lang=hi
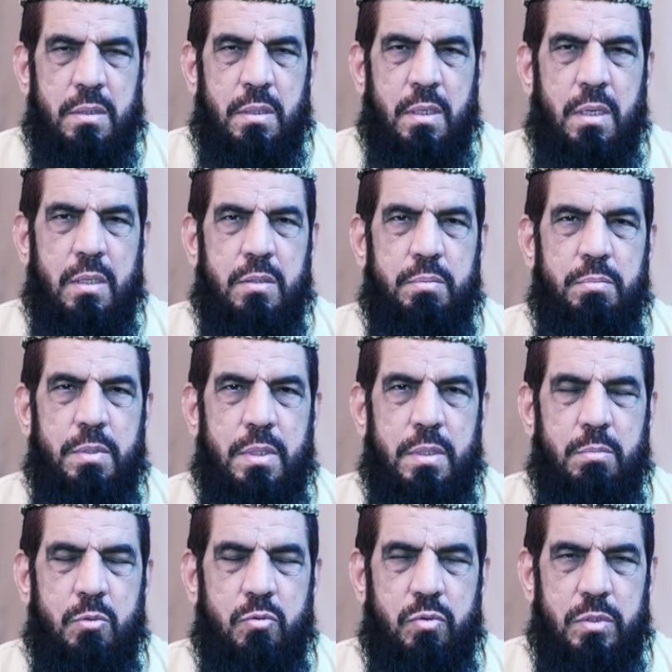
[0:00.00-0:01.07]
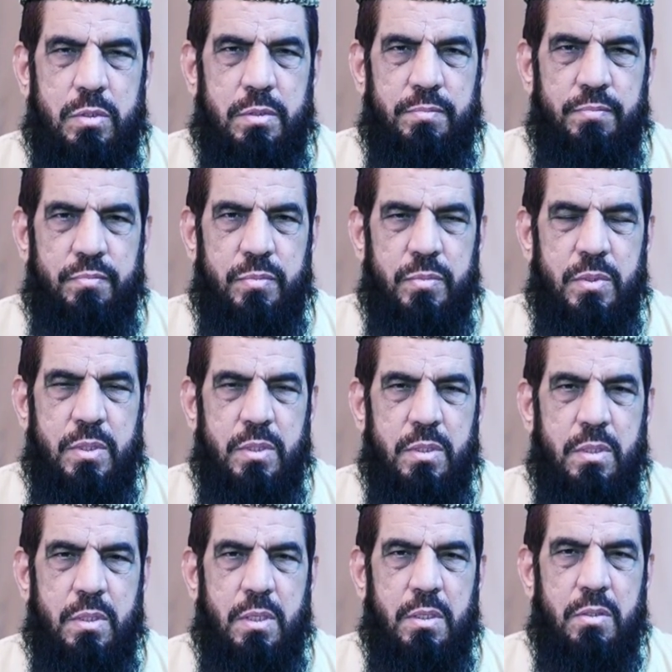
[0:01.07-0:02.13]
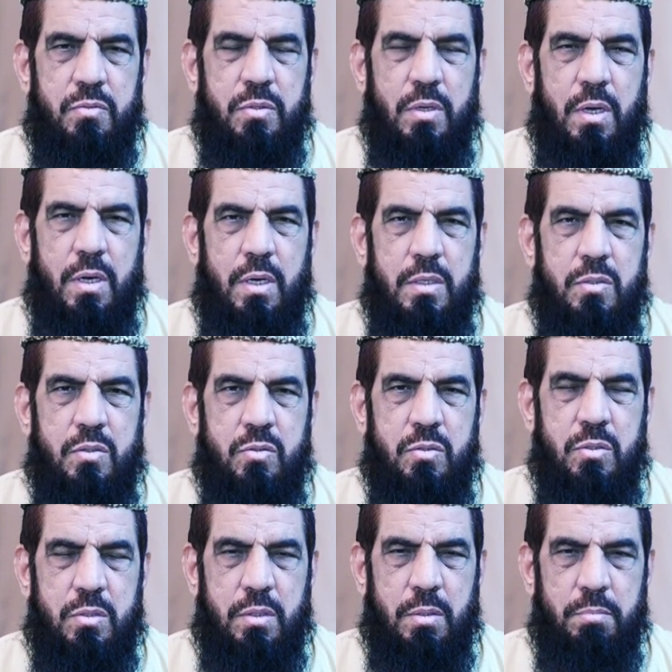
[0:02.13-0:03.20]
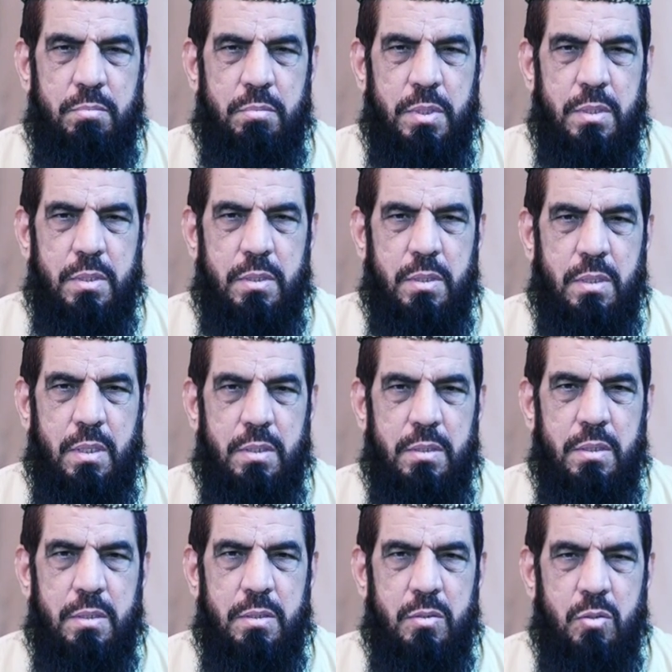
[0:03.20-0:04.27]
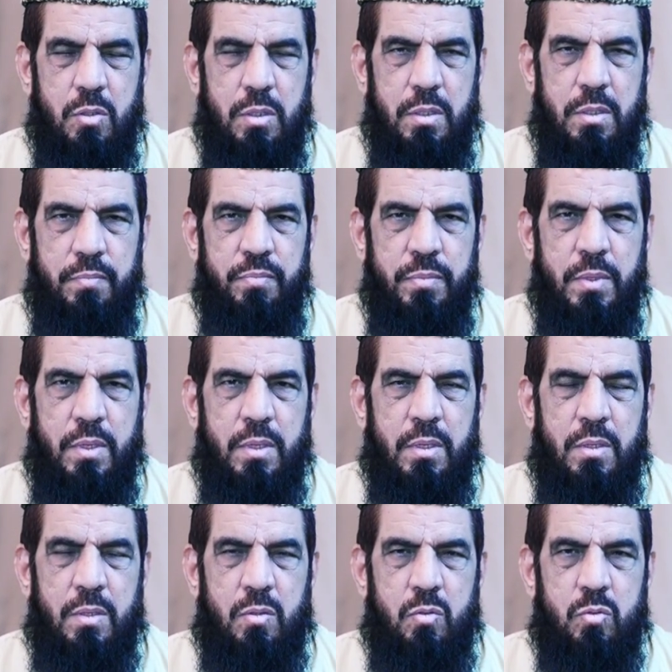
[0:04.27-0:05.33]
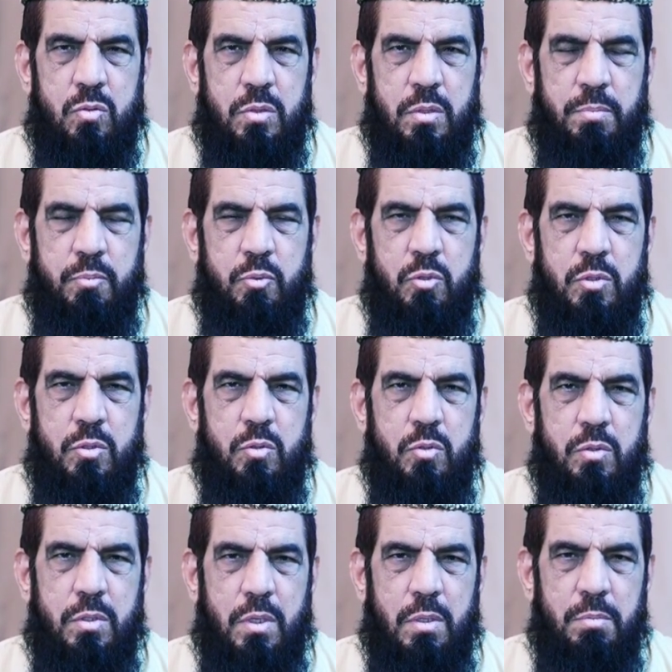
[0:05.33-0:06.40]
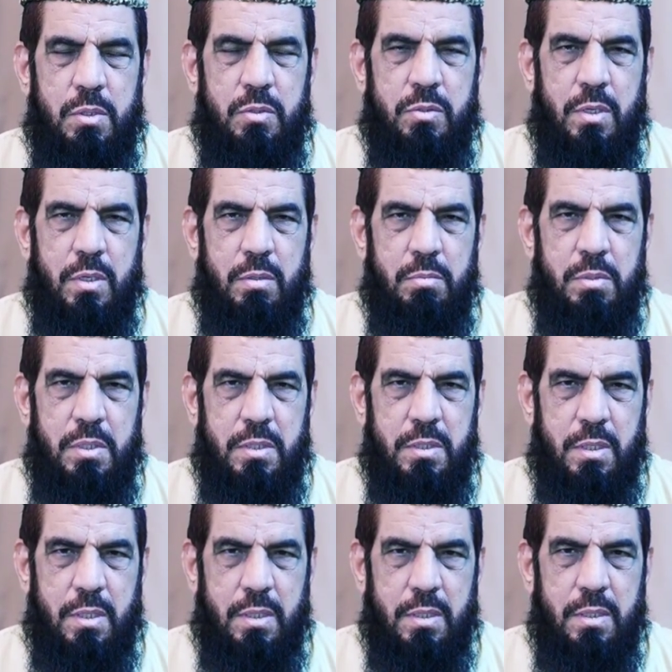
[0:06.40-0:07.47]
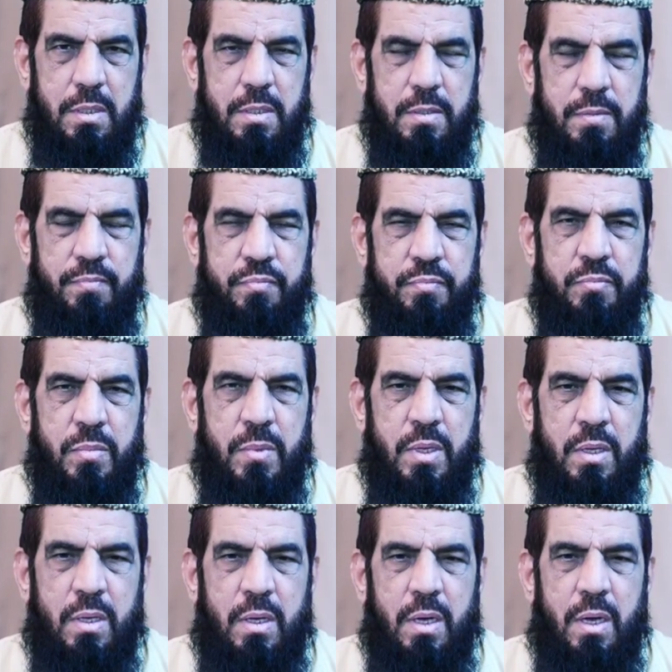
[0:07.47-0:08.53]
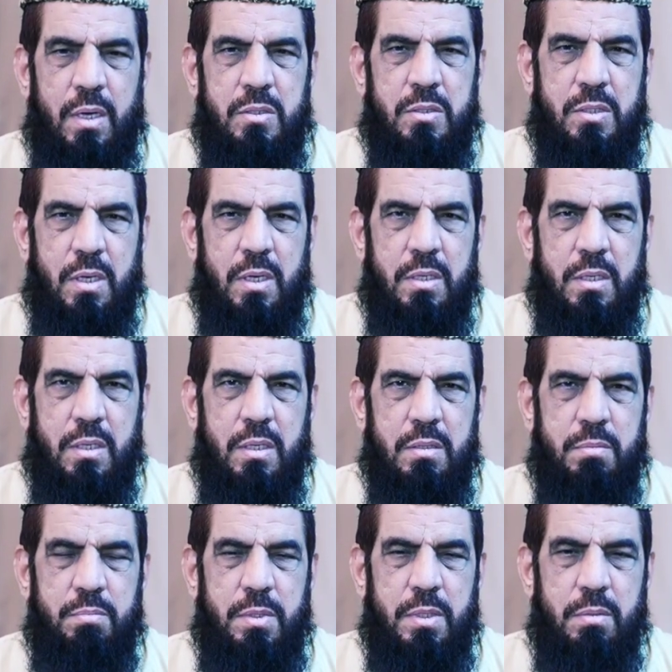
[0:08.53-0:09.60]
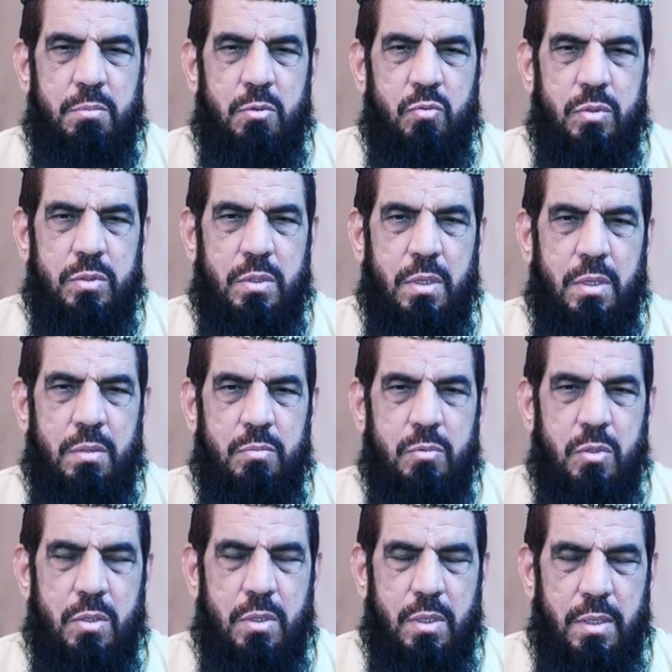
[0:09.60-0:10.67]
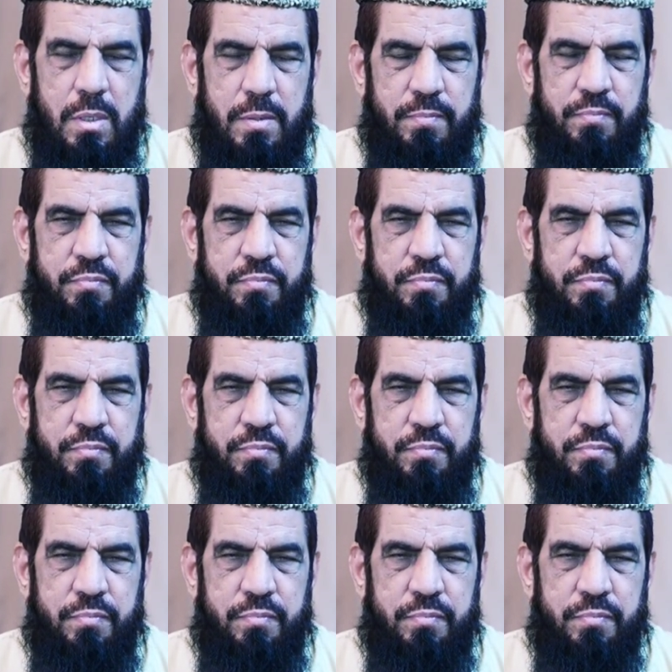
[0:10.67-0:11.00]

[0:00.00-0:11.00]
ख़त्म नबूत यानी सात सितंबर का दिन जो है उसे पूरी दुनिया में सेलिब्रेट कर रहे हैं आशकान ख़त्म नबूत अल्हम्दुलिल्लाह